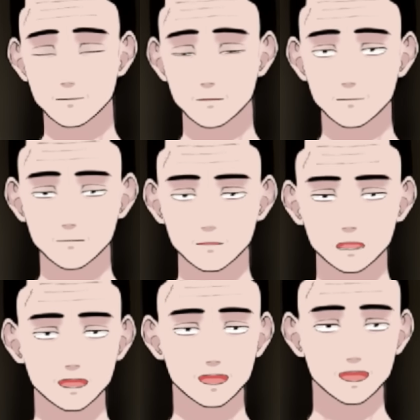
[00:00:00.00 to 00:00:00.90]
うん。
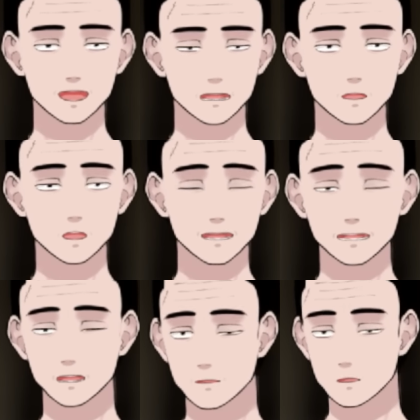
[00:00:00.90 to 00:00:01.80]
あの、彼ら
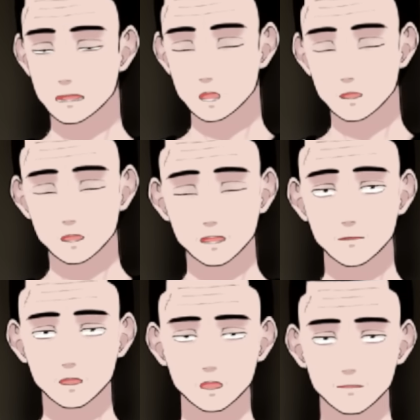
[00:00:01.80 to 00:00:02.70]
の会話を見てる
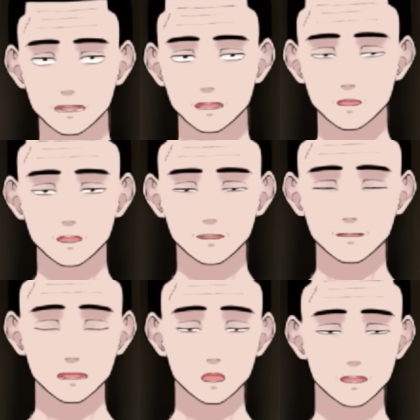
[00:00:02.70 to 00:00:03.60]
と、一
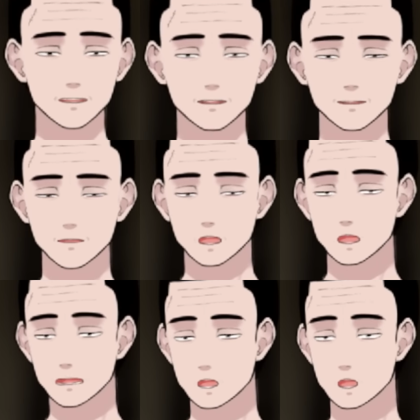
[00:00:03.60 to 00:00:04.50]
方的に自分のことだ
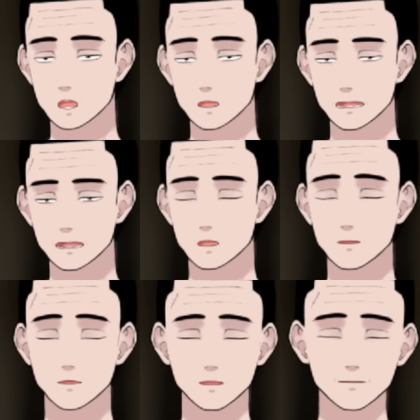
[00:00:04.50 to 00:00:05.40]
け喋って、
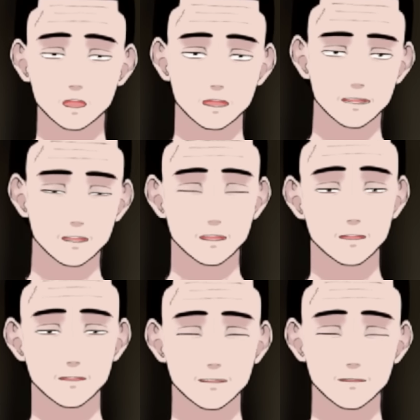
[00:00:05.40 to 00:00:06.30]
一方的に聞い
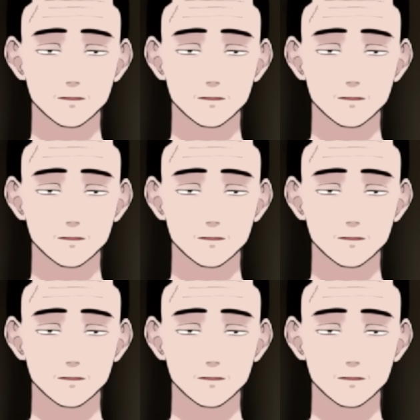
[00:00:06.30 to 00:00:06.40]
て、